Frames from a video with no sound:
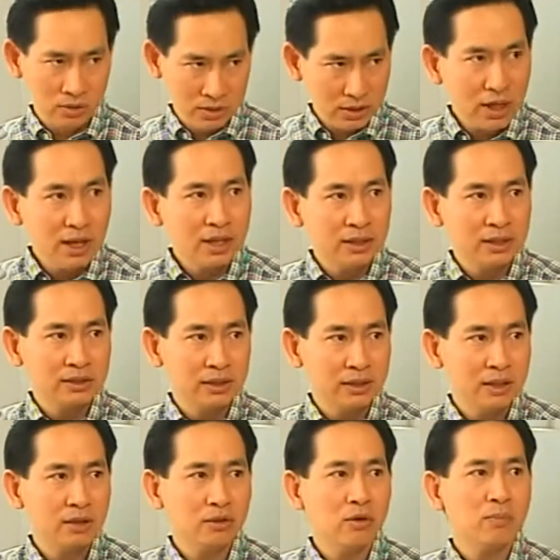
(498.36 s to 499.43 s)
นั่นแหละคือสิ่ง
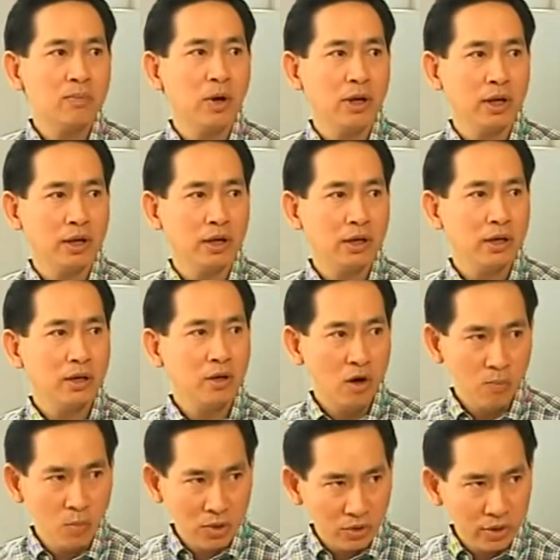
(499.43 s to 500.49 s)
ที่เราต้องปล่อยข้
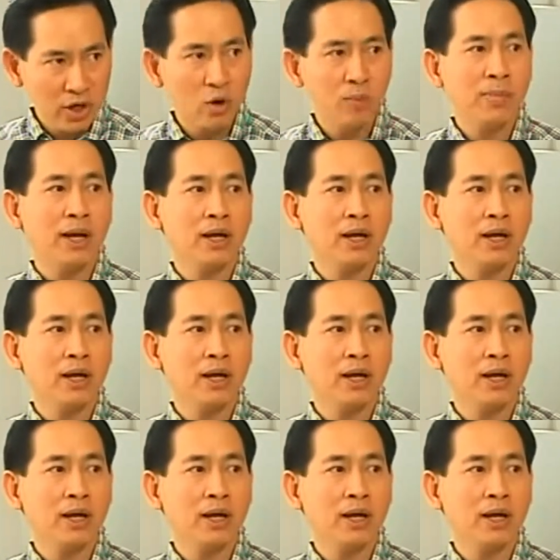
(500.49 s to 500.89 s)
อมูลเหล่านี้ออกไป